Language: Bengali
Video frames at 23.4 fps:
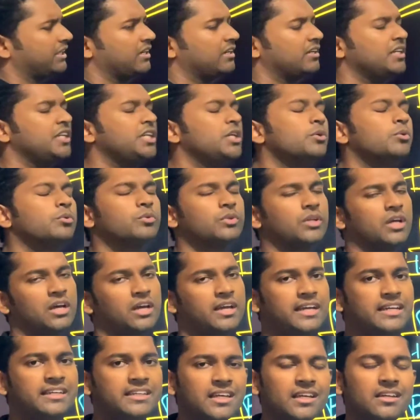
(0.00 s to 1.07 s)
এটা নিও না
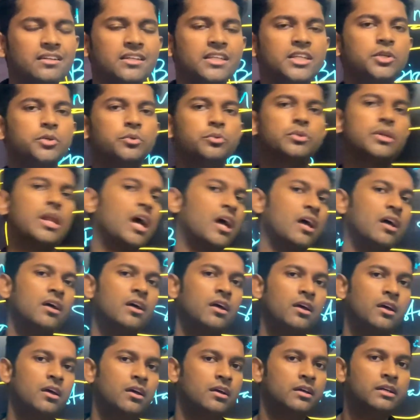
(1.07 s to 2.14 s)
এটা নিও না
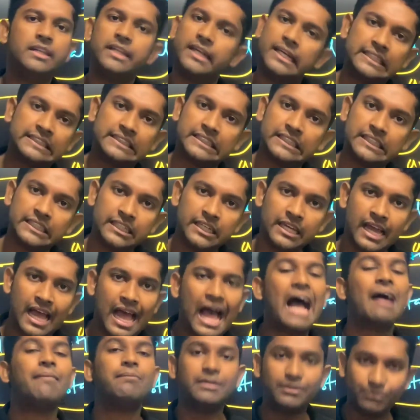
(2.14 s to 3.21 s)
ঠিক আছে
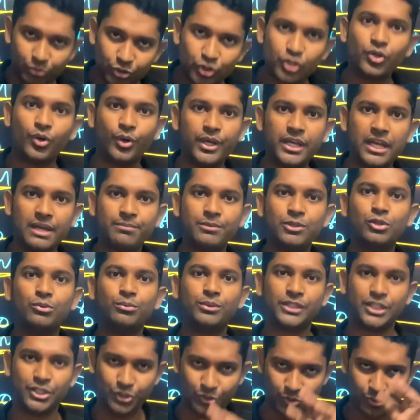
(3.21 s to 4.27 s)
আমার মনে হয় আমি
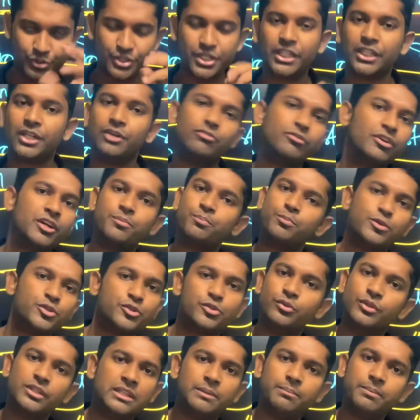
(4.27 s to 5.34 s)
তোমাদের জনসাধারণের
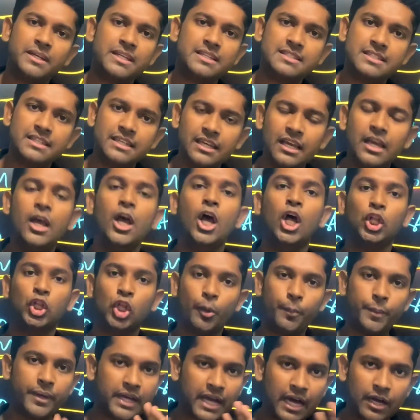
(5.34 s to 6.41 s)
প্রশ্ন দিতে পেরেছি
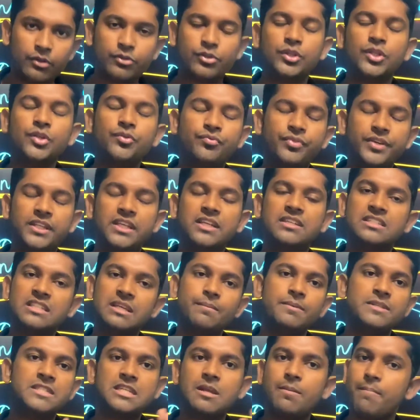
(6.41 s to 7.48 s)
তবে কারো যদি ফিজিক্স
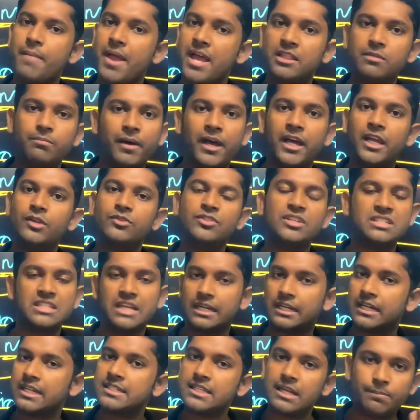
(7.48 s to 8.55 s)
কেমিস্ট্রি ম্যাথ বায়োলজি
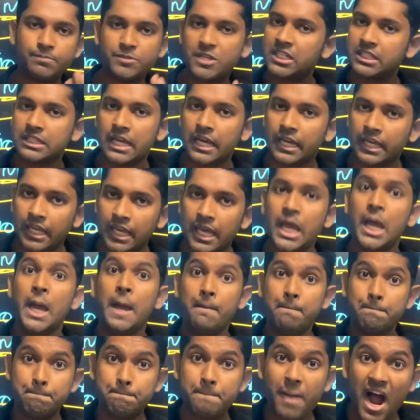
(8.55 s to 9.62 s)
চারটা সাবজেক্ট থাকে
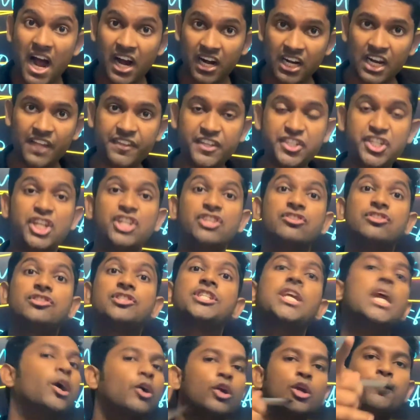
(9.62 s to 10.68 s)
বাংলাদেশের
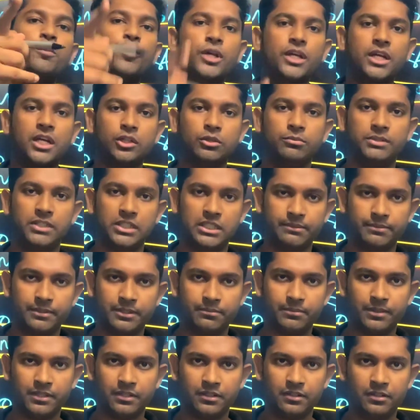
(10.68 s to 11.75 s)
যে কোনো পরীক্ষা তুমি দিতে
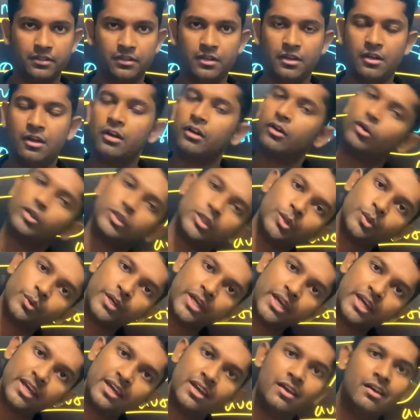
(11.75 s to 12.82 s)
পারবা কথা
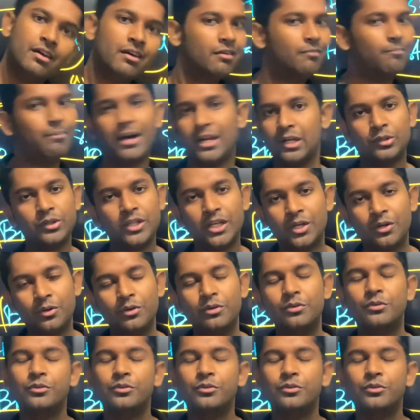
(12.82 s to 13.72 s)
ওকে ভালো থেকেও